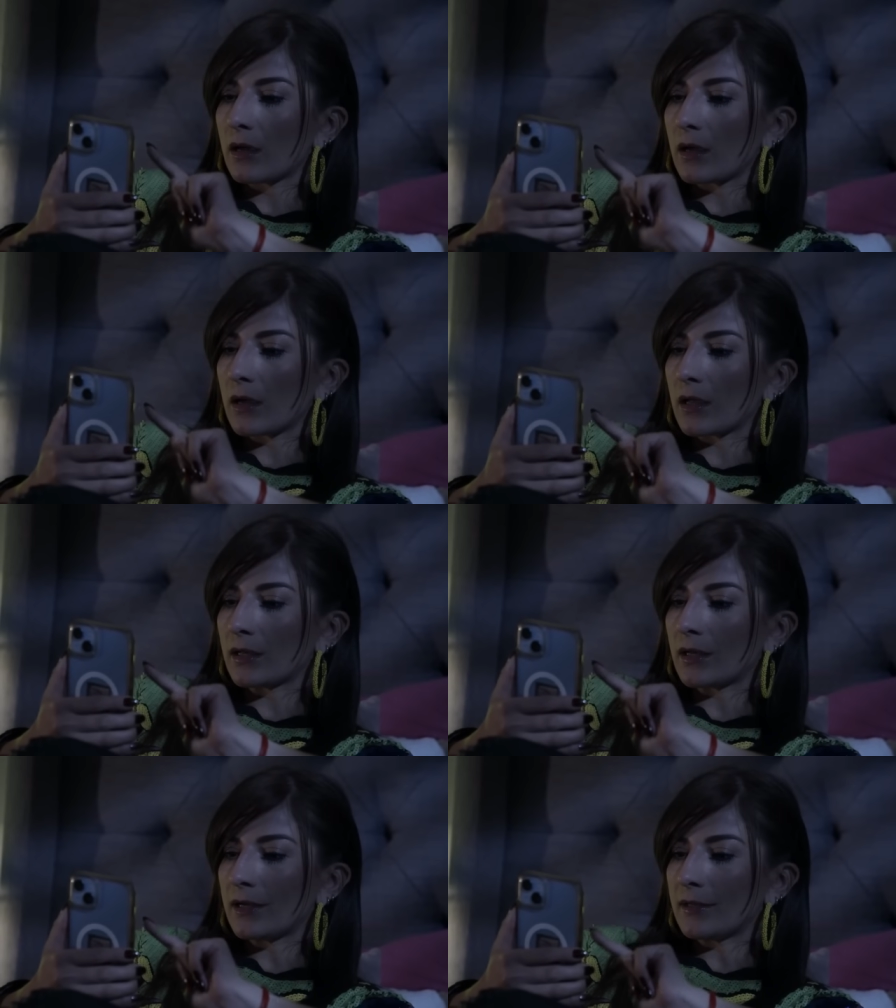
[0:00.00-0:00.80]
Ay,
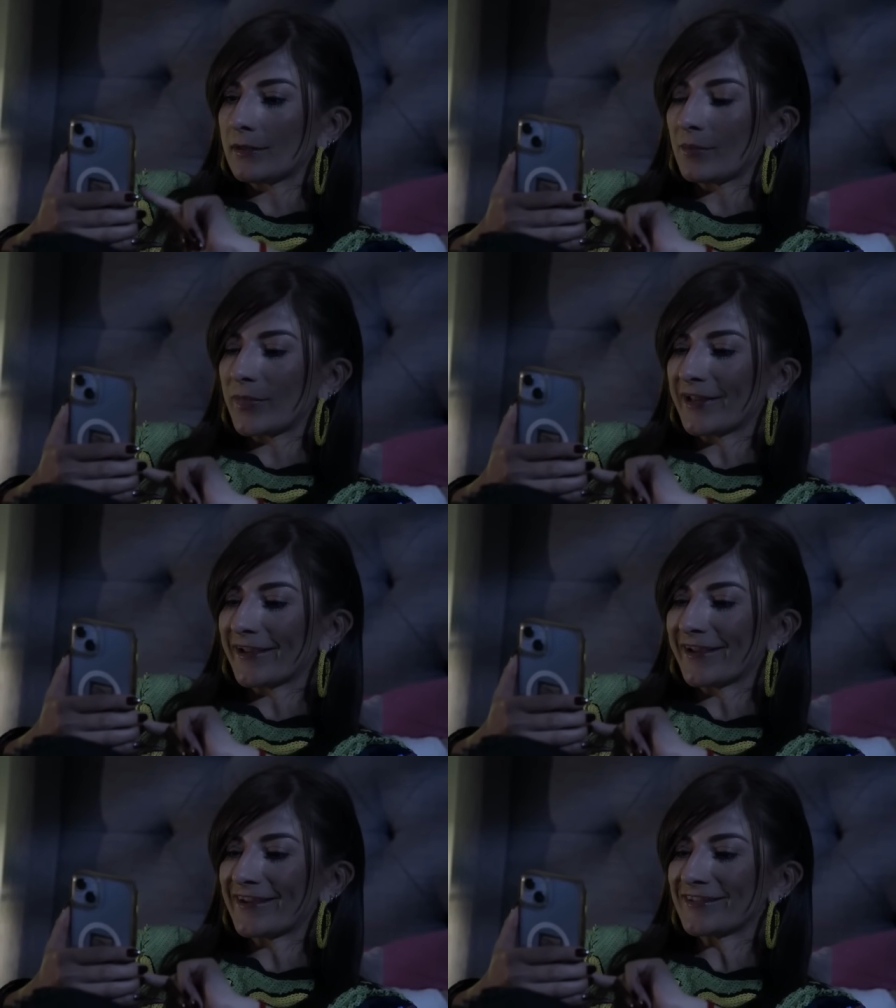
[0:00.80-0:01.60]
qué linda
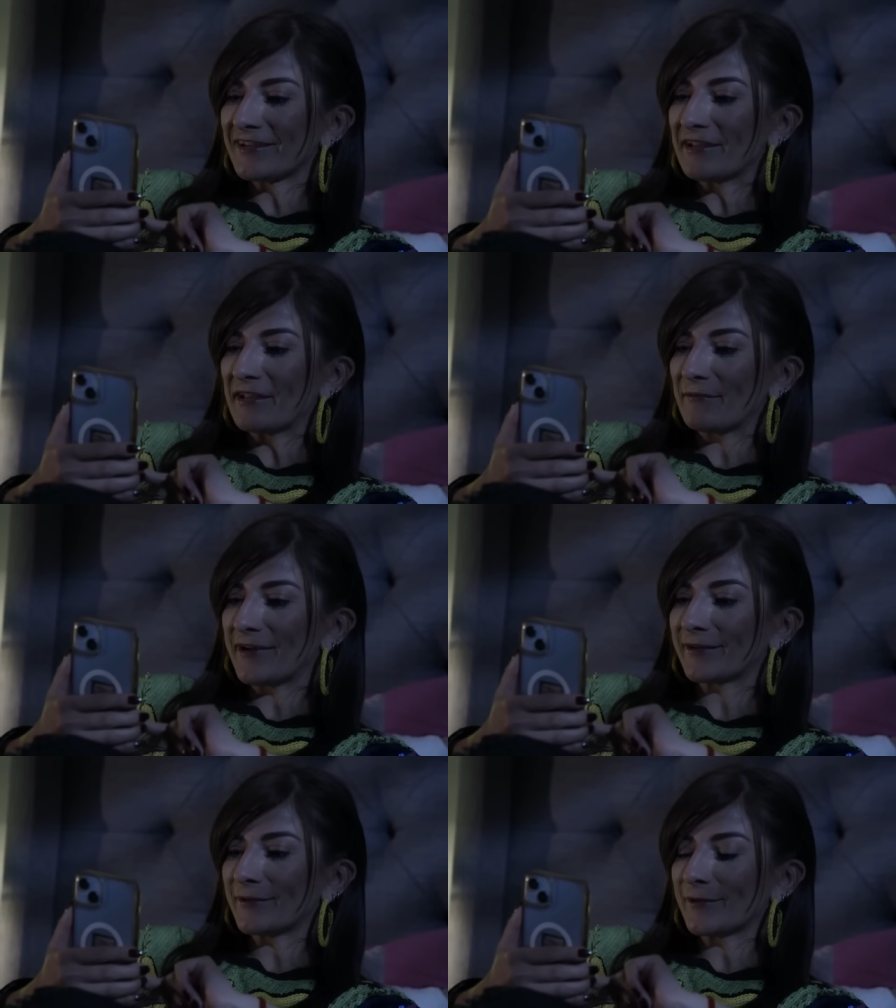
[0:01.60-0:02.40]
pareja hacen
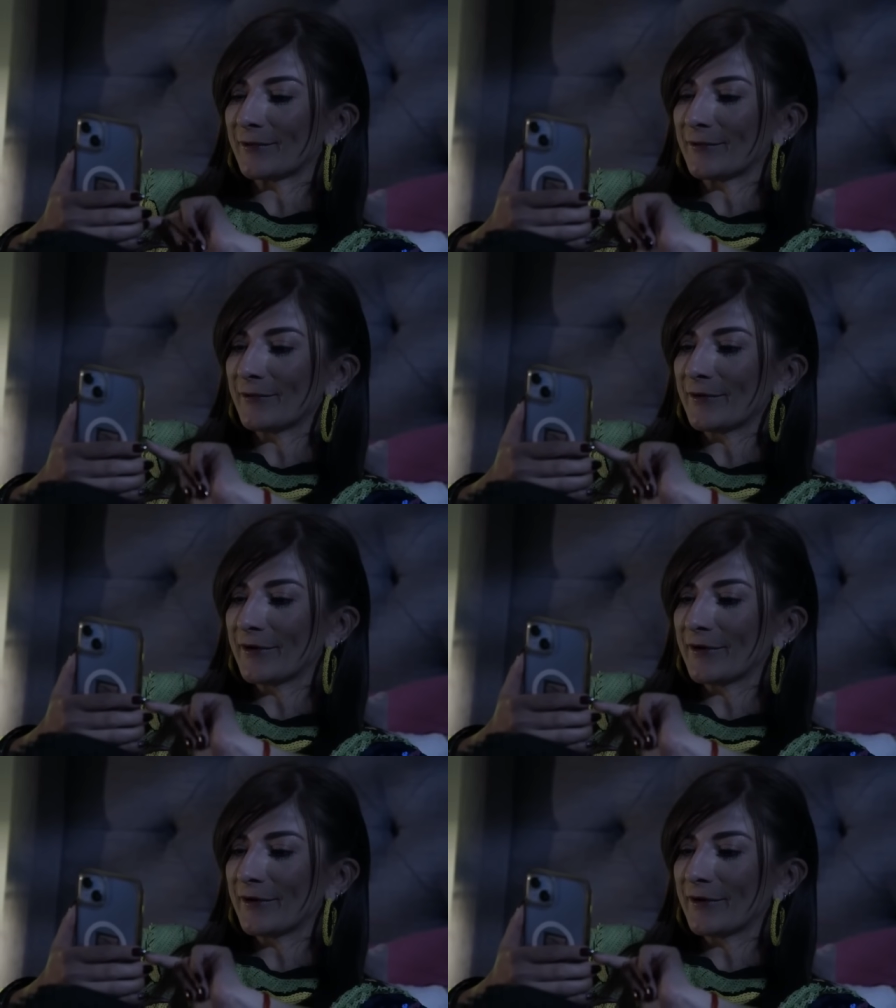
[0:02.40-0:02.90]
Gilberto y tú.